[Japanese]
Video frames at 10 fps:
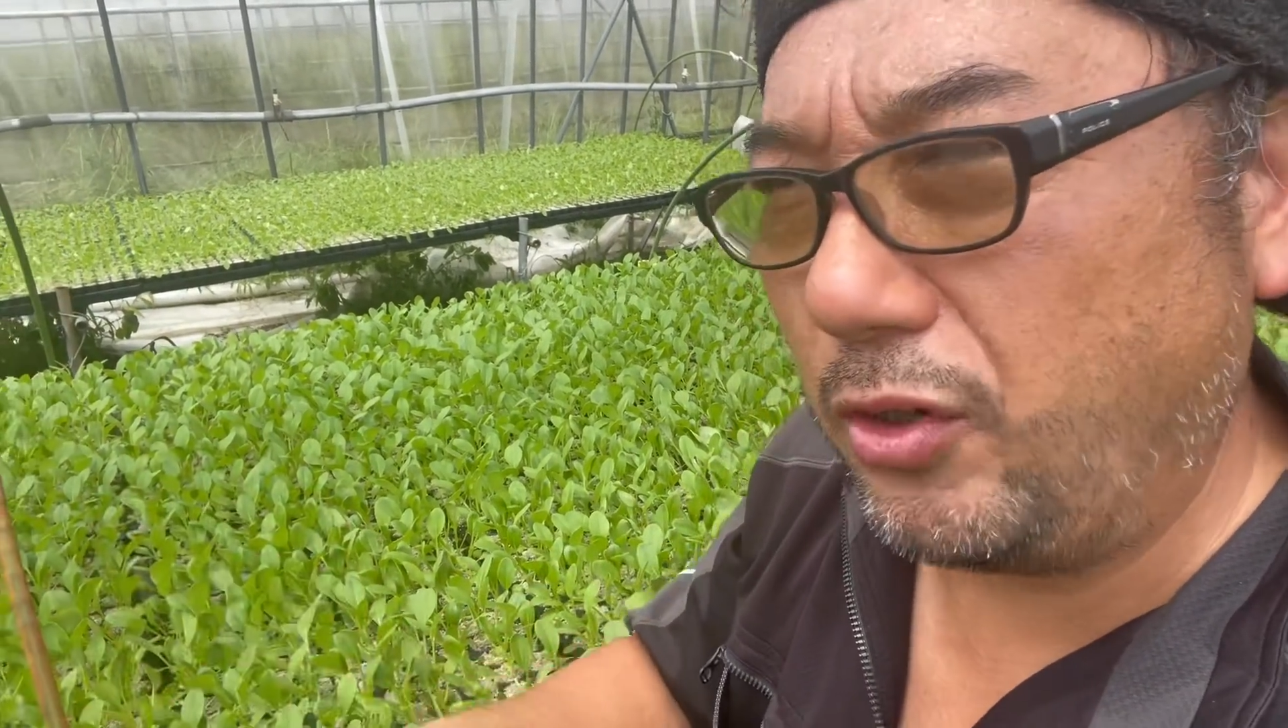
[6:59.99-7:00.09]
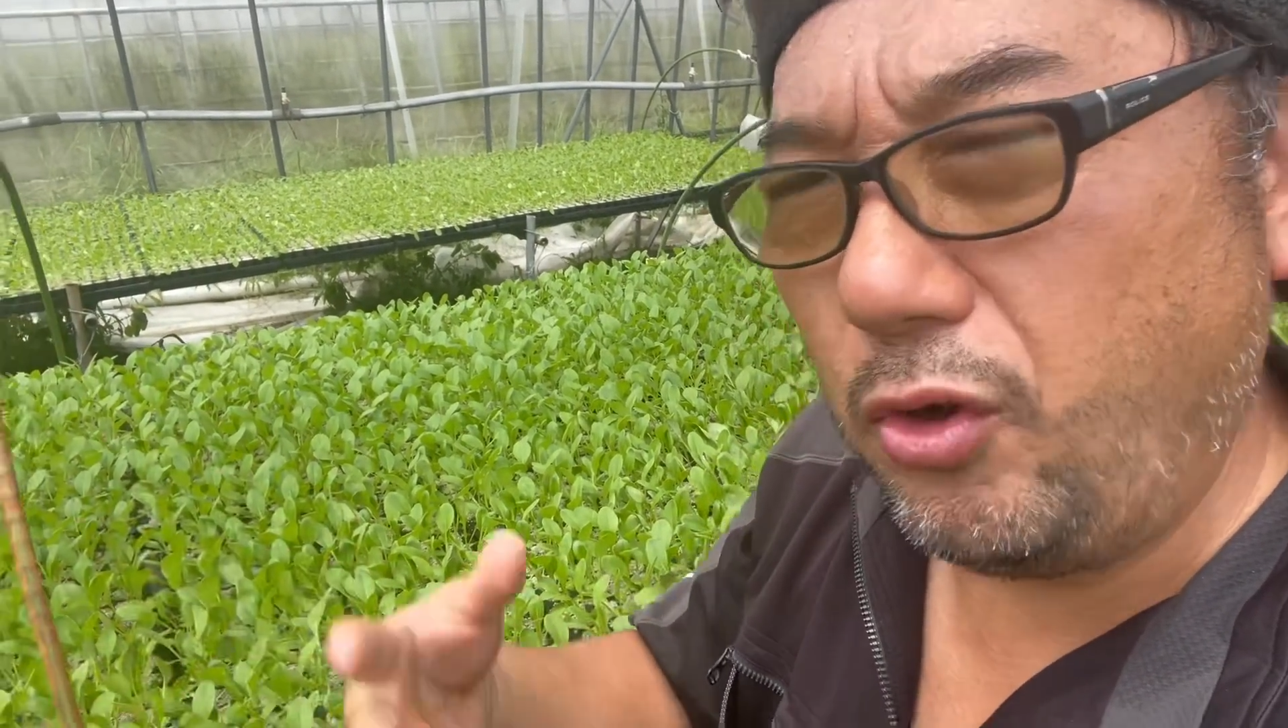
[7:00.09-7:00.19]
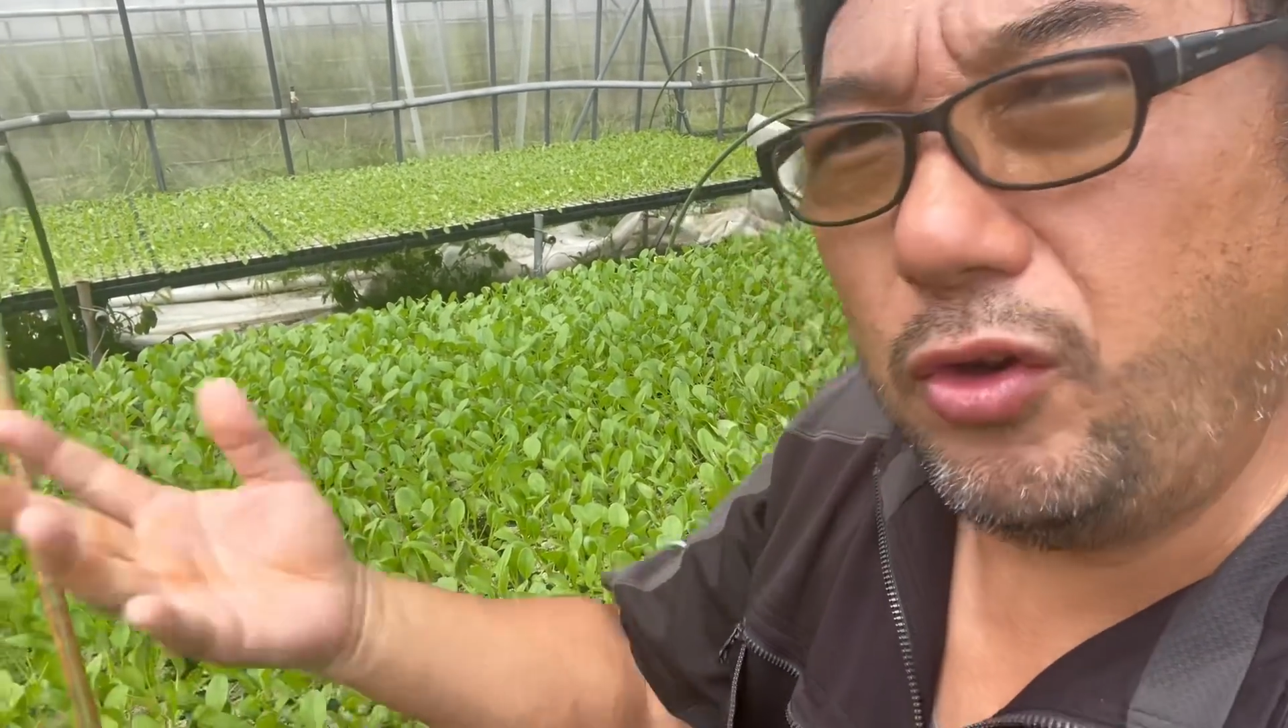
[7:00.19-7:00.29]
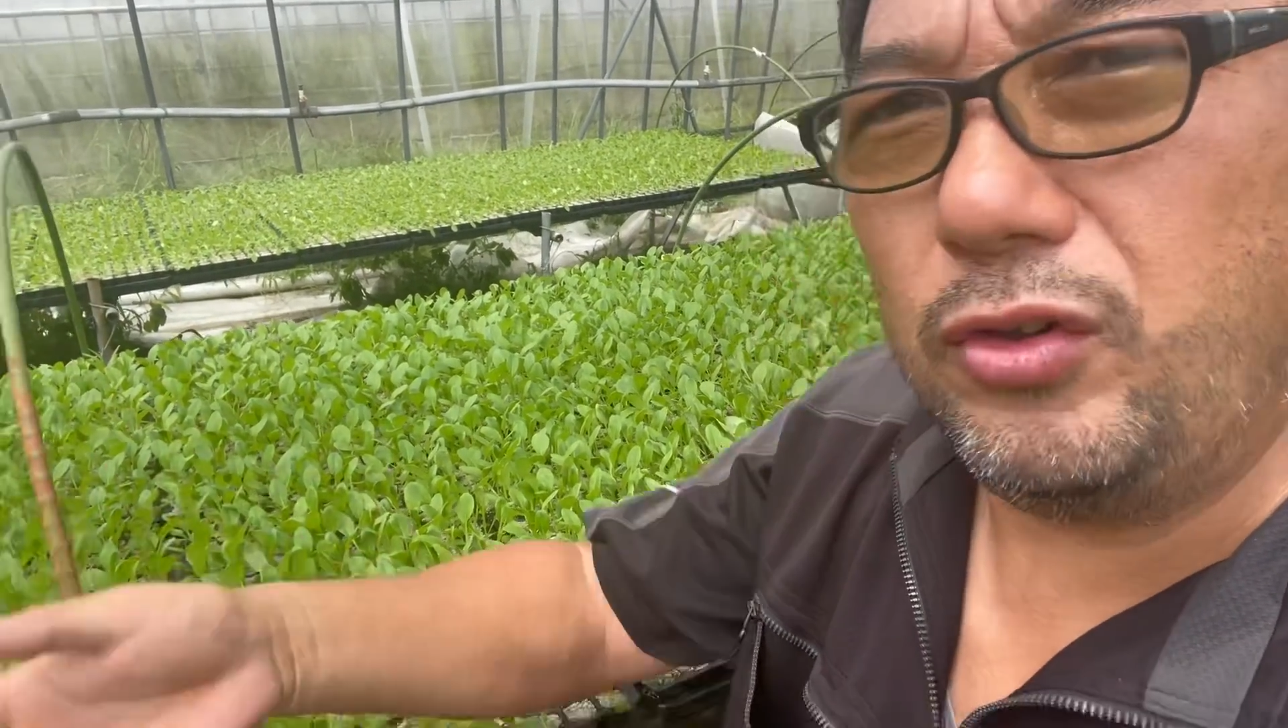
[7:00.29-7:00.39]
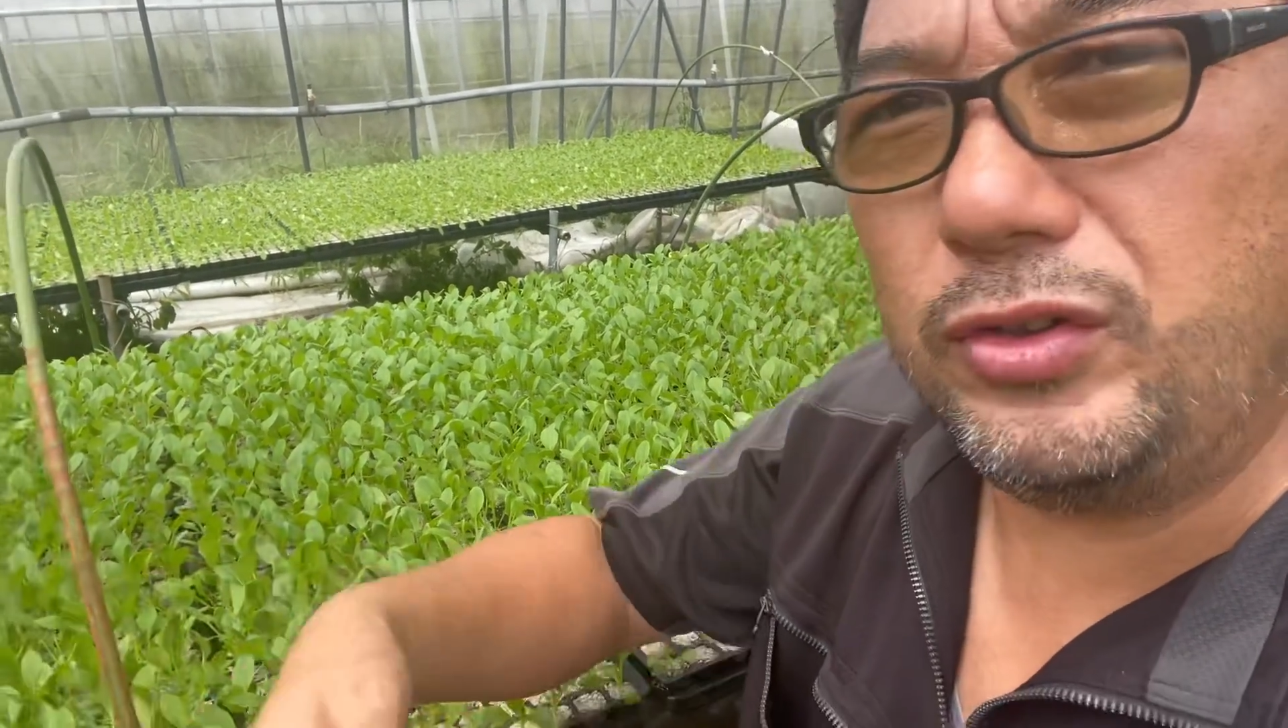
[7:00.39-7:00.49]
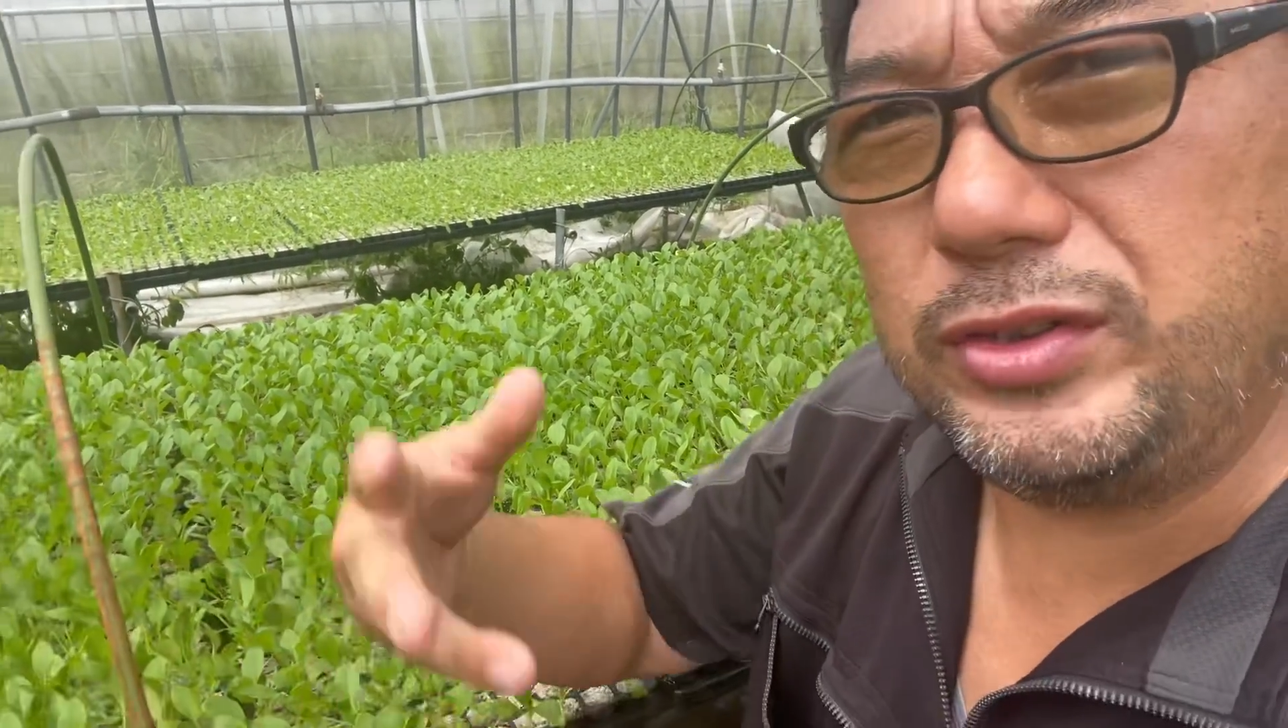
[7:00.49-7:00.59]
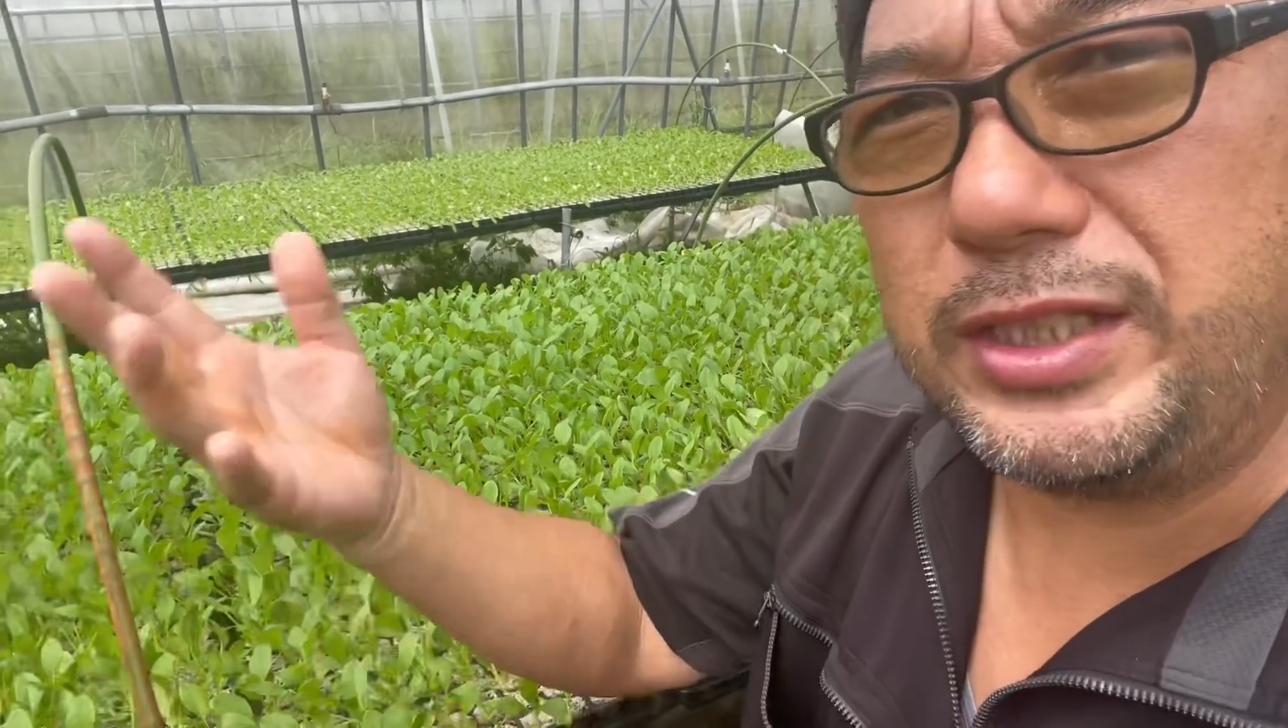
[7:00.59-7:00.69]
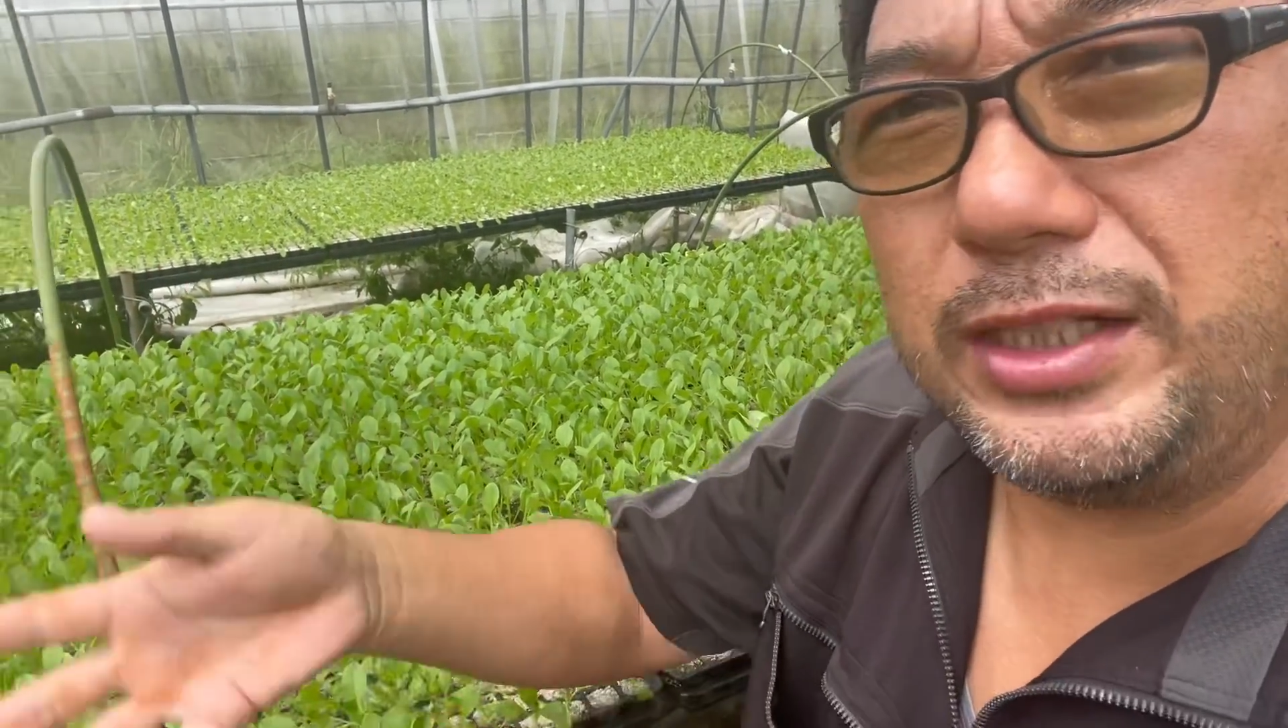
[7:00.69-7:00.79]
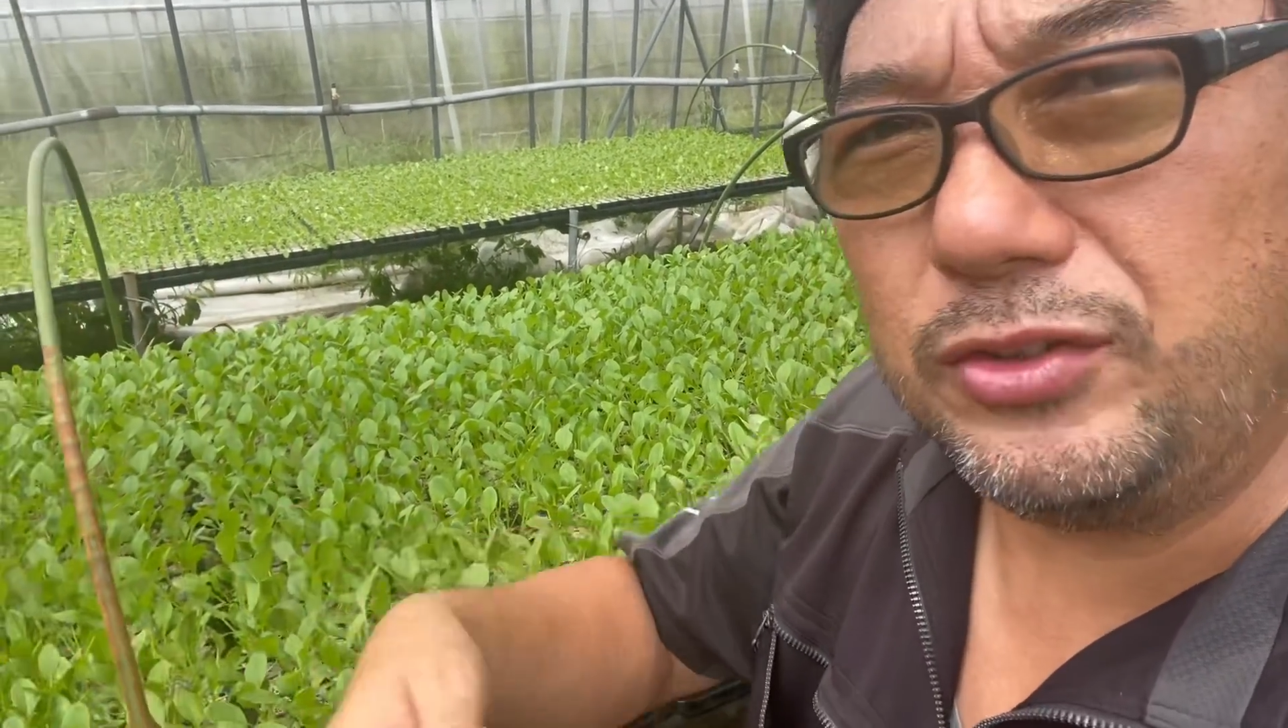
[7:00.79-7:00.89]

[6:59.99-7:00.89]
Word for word: こうちゃん